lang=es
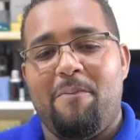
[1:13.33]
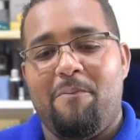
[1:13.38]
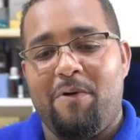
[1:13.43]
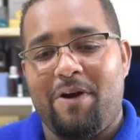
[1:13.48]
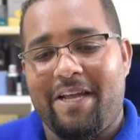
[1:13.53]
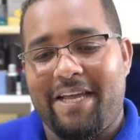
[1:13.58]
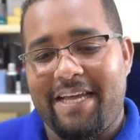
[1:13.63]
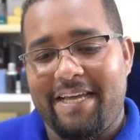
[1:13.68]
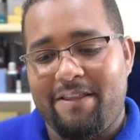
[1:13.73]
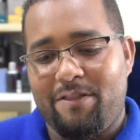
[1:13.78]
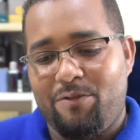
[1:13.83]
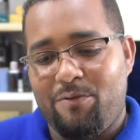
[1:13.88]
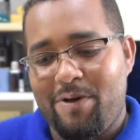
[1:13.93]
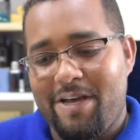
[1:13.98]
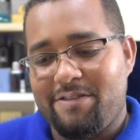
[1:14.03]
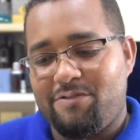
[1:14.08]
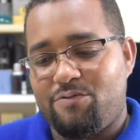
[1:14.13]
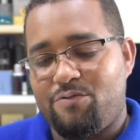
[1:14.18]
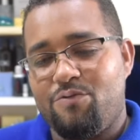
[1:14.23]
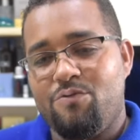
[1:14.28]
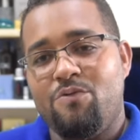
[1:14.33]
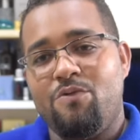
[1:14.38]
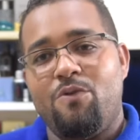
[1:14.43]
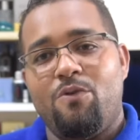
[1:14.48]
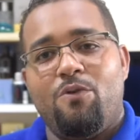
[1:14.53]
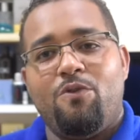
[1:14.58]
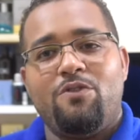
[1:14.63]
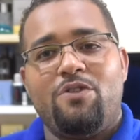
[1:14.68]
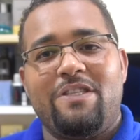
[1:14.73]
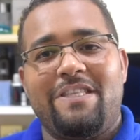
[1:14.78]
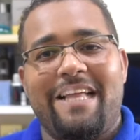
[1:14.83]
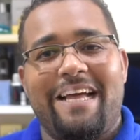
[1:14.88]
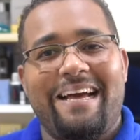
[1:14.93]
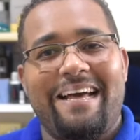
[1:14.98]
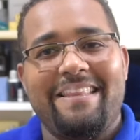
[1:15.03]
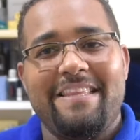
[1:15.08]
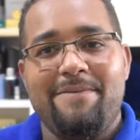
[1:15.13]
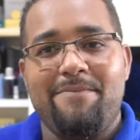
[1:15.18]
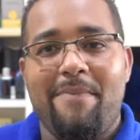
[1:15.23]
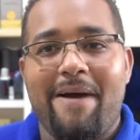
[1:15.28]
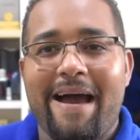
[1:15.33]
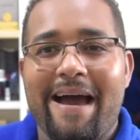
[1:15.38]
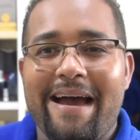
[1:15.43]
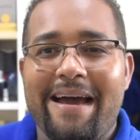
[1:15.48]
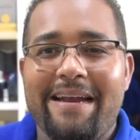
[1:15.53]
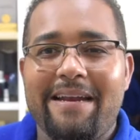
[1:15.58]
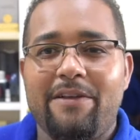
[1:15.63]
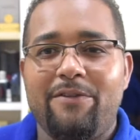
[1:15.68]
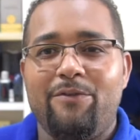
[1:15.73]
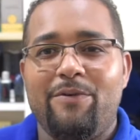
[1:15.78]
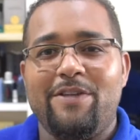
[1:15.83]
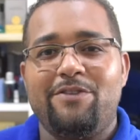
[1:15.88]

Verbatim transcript: Porque no es un Oud tan animal,